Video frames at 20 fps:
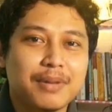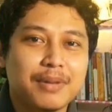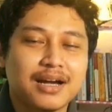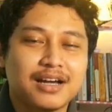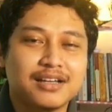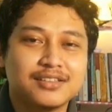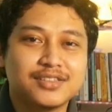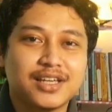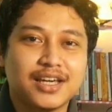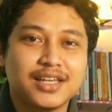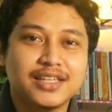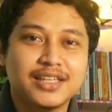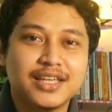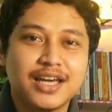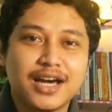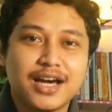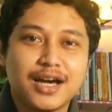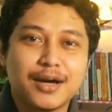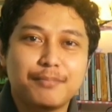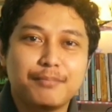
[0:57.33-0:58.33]
maka
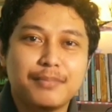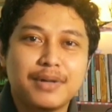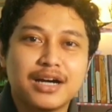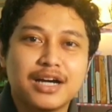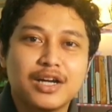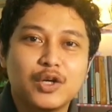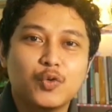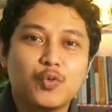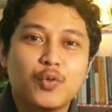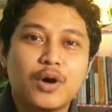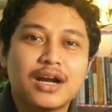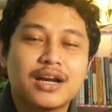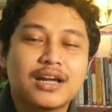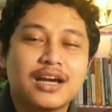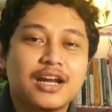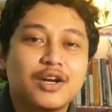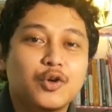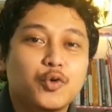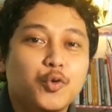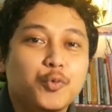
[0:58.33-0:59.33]
saya
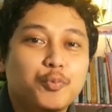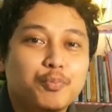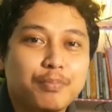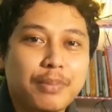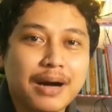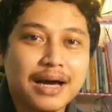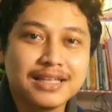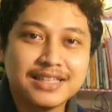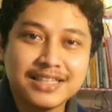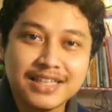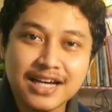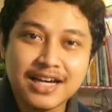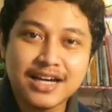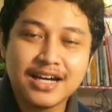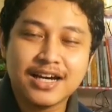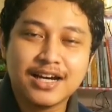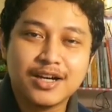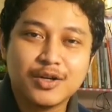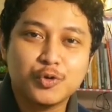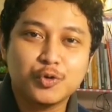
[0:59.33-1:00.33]
mengeluarkan
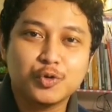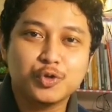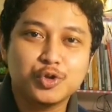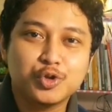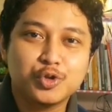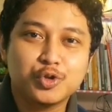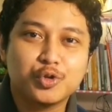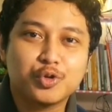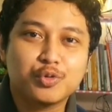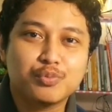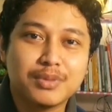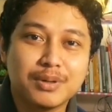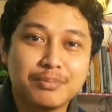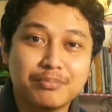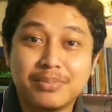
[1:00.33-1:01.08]
upaya untuk